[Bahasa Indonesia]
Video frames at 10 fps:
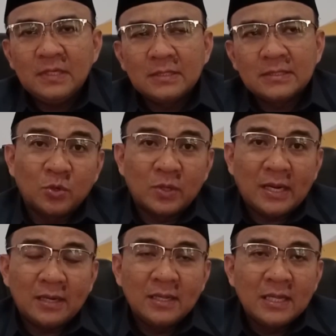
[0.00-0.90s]

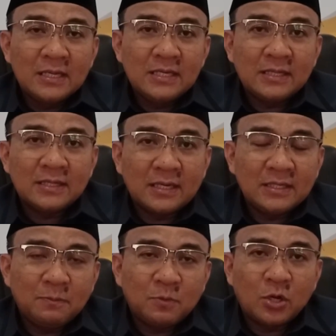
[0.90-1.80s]
Seorang
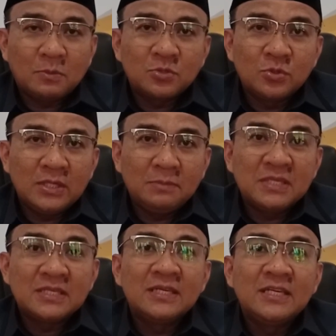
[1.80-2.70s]
diantaranya program studi
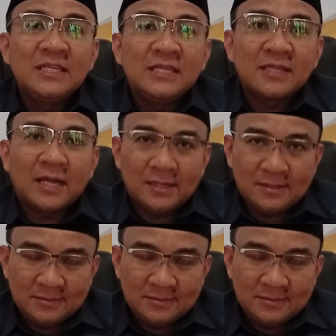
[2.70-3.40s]
bisnis digital,